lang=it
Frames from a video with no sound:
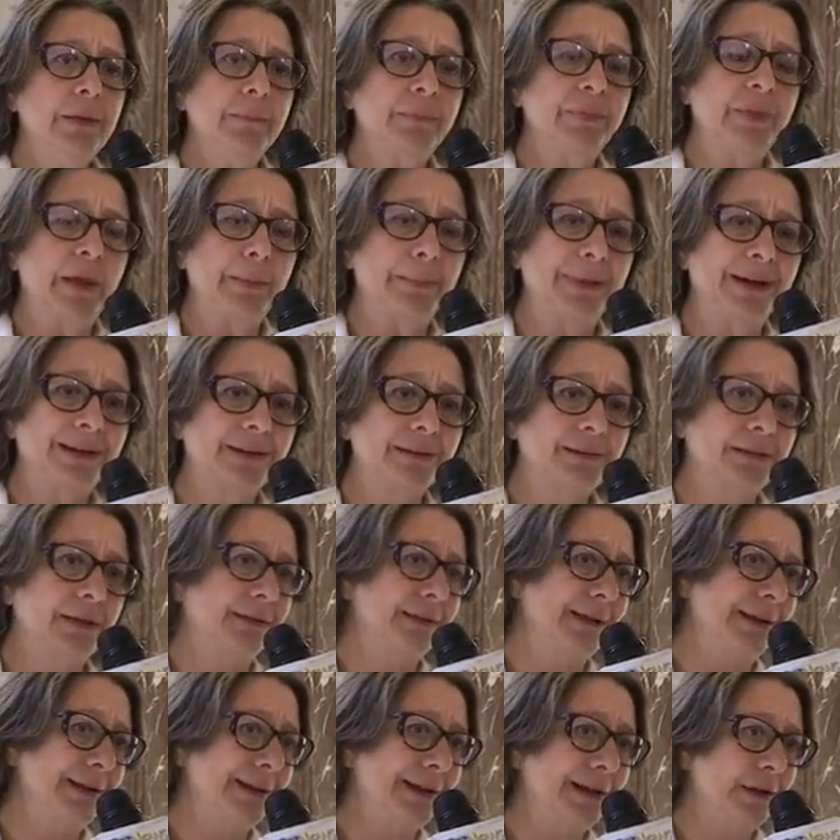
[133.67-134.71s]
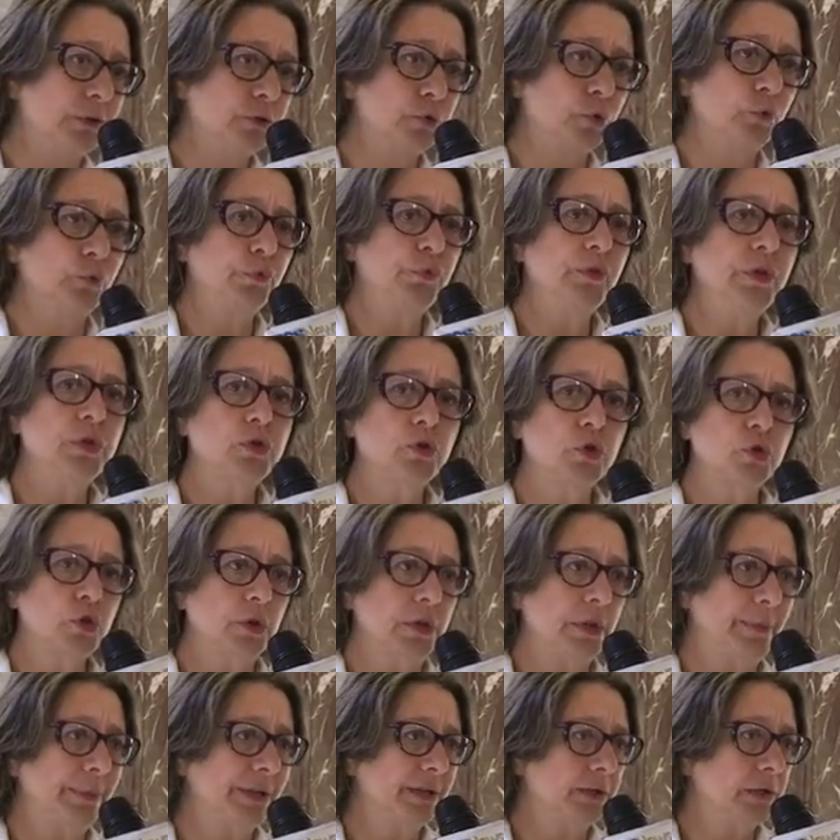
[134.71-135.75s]
da parte dell'altro ufficio,
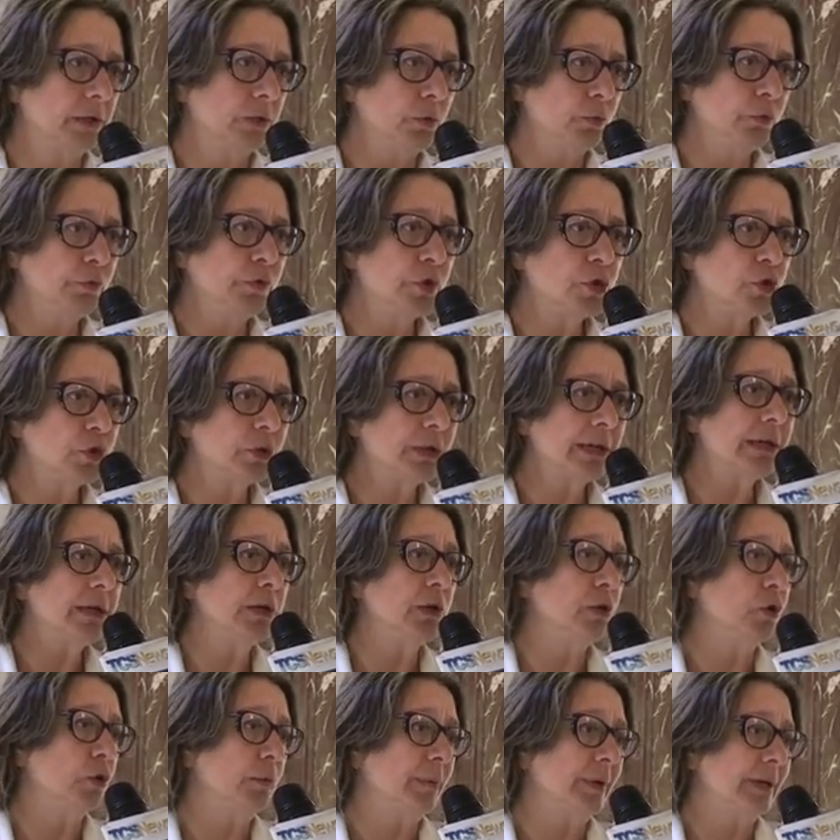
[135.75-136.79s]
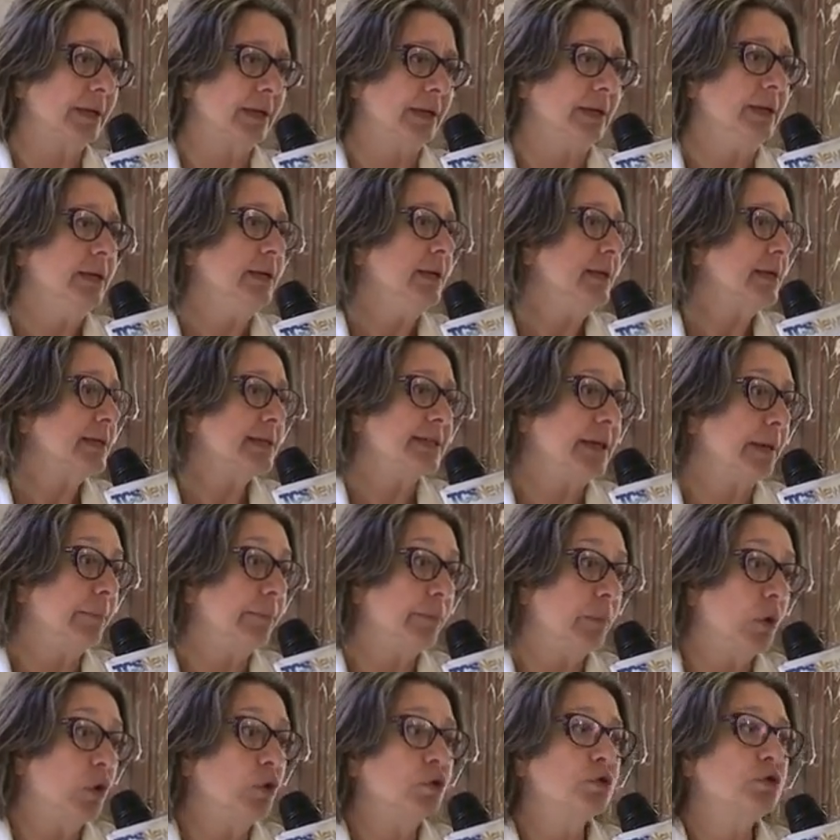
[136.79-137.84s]
cioè da parte dell'ufficio tecnico perché si è
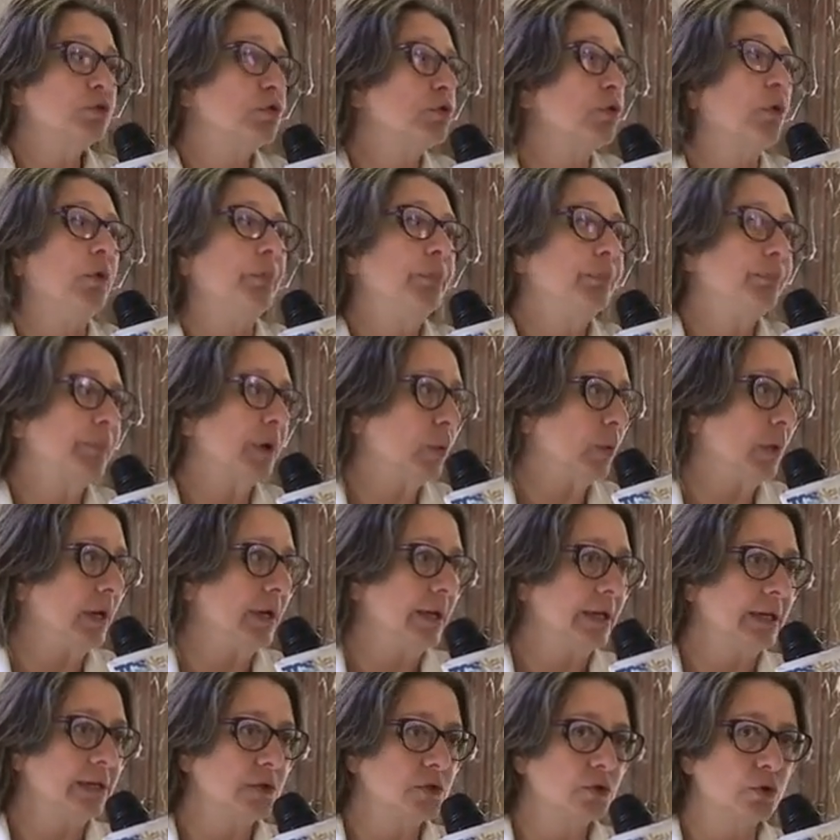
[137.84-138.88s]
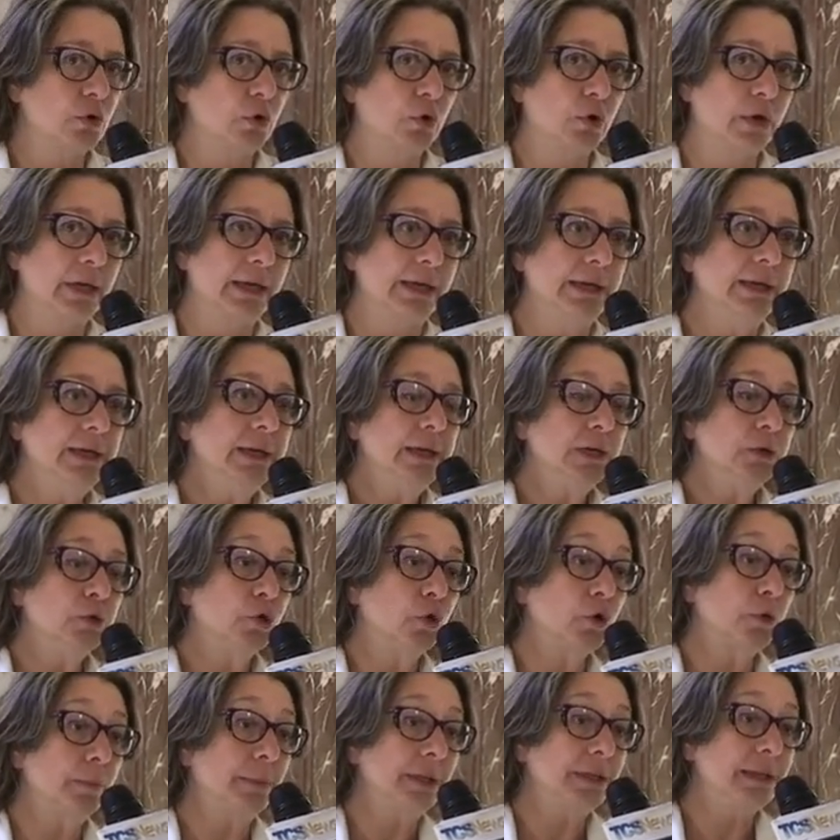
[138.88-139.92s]
mosso per quelle che sono le
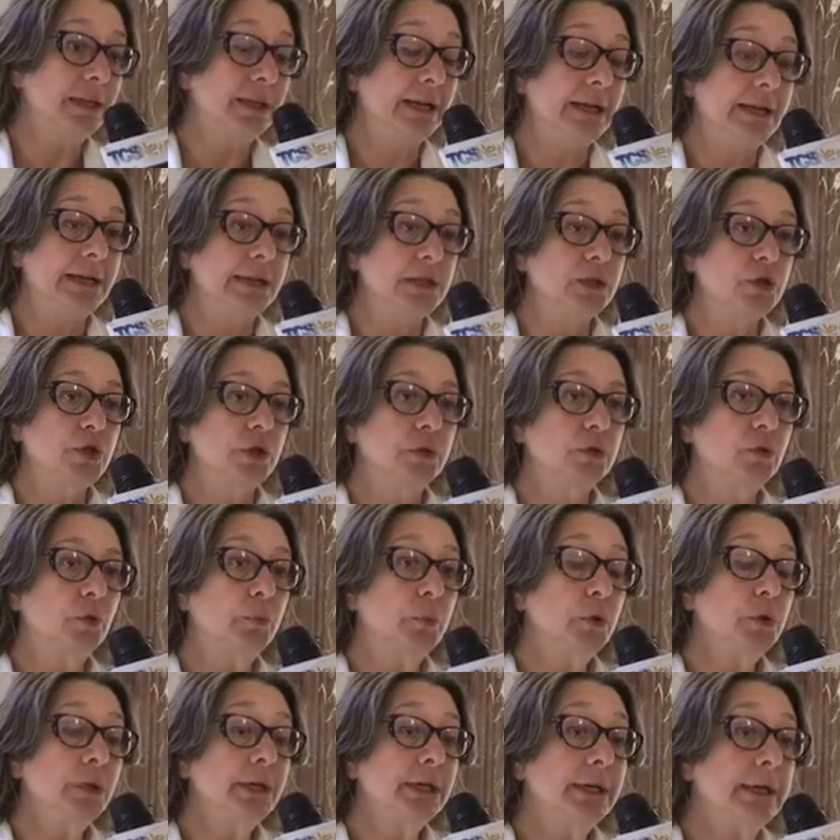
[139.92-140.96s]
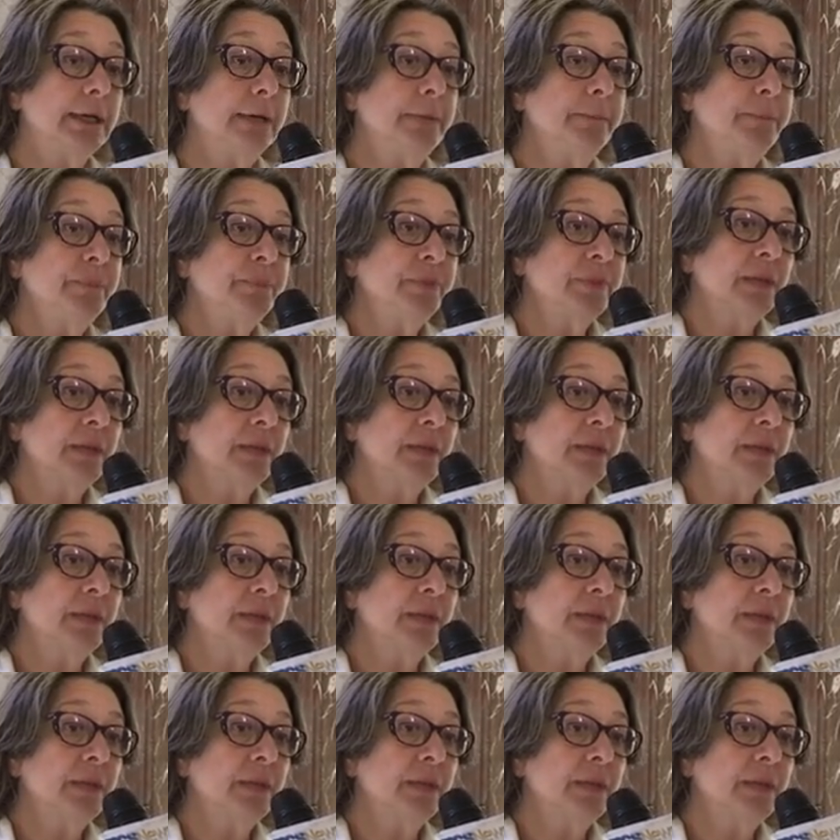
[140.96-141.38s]
norme di legge, dopodiché